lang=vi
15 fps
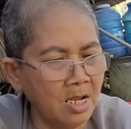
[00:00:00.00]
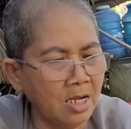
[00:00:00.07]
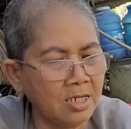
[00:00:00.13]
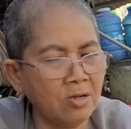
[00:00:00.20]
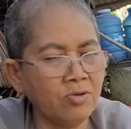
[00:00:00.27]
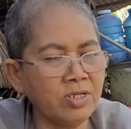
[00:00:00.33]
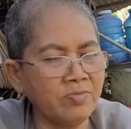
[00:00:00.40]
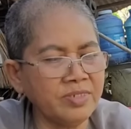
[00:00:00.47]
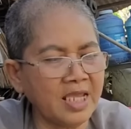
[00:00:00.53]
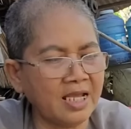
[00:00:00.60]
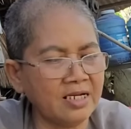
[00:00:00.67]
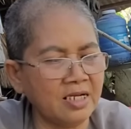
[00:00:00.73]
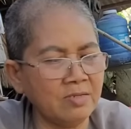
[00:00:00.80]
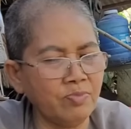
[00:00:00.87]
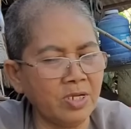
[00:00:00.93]
đâu kiểm tra
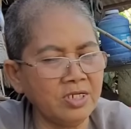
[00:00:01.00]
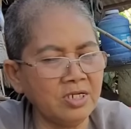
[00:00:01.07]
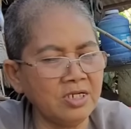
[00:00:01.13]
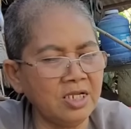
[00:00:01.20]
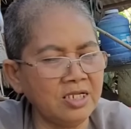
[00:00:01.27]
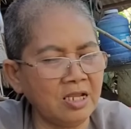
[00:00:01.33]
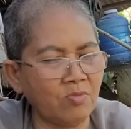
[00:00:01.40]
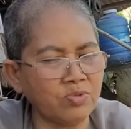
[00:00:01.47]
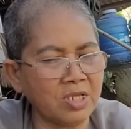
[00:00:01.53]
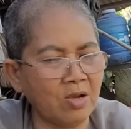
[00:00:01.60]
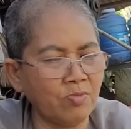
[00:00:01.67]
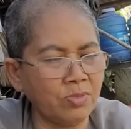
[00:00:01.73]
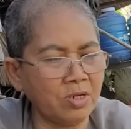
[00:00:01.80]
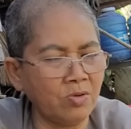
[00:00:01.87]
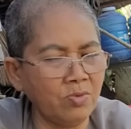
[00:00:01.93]
được bị nó đi vòng
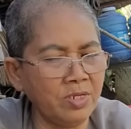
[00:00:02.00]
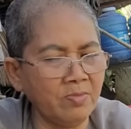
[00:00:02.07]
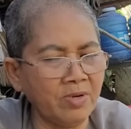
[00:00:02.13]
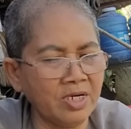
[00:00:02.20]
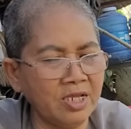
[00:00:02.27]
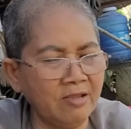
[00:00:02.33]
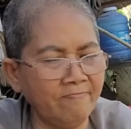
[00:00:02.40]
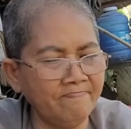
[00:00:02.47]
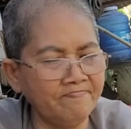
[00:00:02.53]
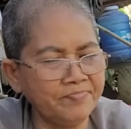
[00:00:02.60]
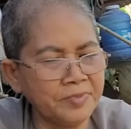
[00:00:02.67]
vòng mà đâu biết ban đêm